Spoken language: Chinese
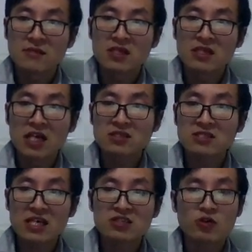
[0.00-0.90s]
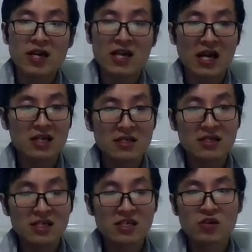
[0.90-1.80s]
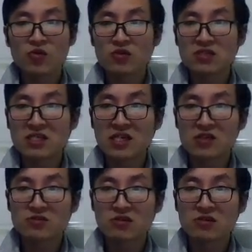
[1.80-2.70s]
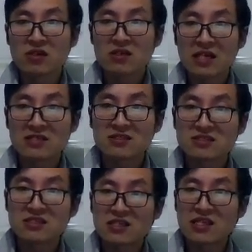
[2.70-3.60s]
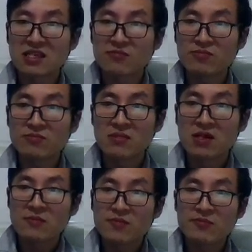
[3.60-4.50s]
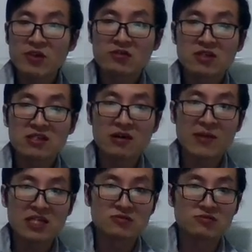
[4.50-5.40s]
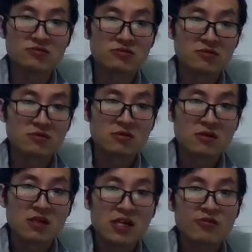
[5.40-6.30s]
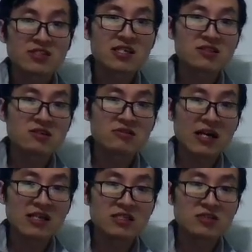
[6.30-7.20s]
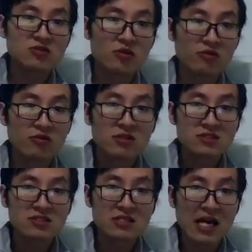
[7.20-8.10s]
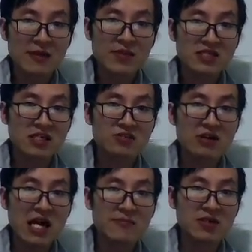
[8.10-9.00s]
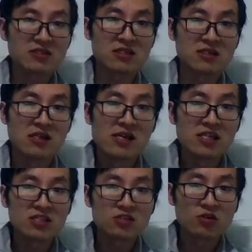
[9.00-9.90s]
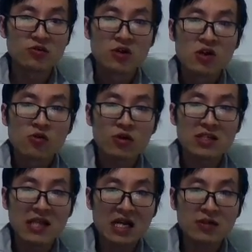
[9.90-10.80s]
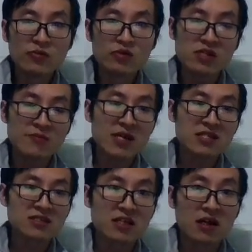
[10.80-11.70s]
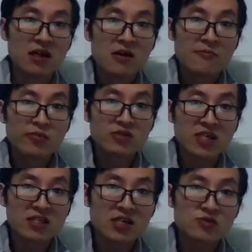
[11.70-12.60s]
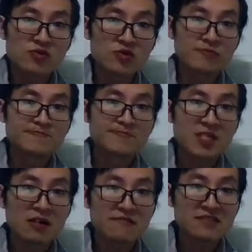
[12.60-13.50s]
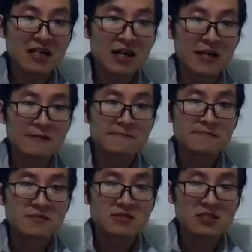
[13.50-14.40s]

他在损害他人利益的过程当中，他自己的利益并没有得到满足，因为这个时候他已经从自爱变成了一种爱本身，已经从为了达到目的变成了不停的去克服障碍才